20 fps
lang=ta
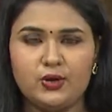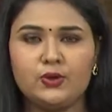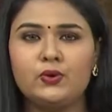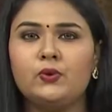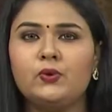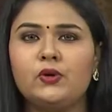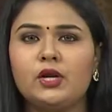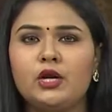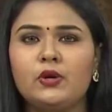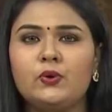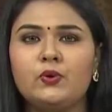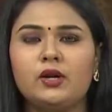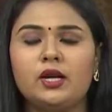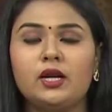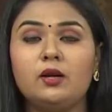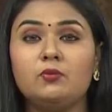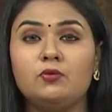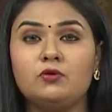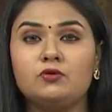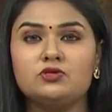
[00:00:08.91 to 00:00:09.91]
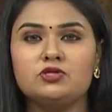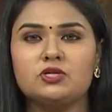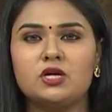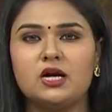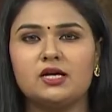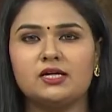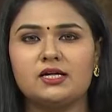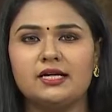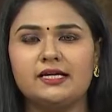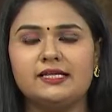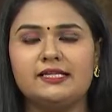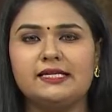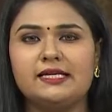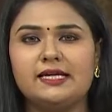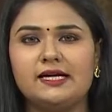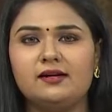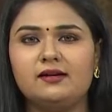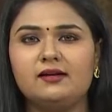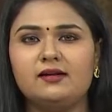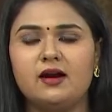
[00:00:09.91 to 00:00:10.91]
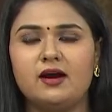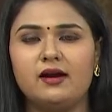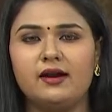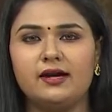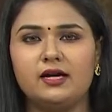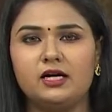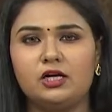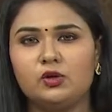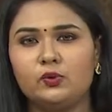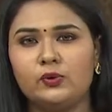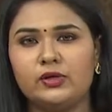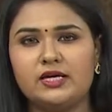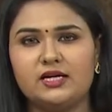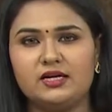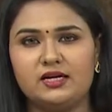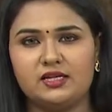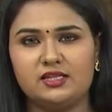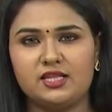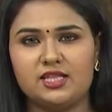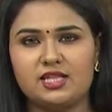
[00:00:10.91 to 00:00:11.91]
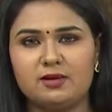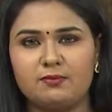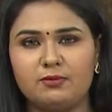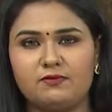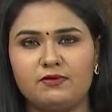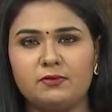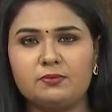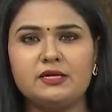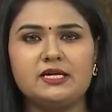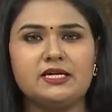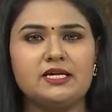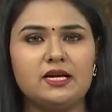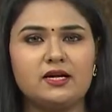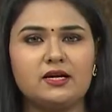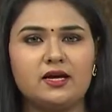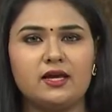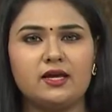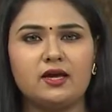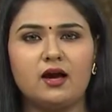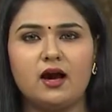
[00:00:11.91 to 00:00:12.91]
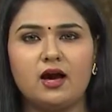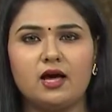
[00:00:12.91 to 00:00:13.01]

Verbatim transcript: கூடலூரில் மூன்று நாட்களில் இரண்டு யானைகள் உயிரிழந்த சம்பவம் இயற்கை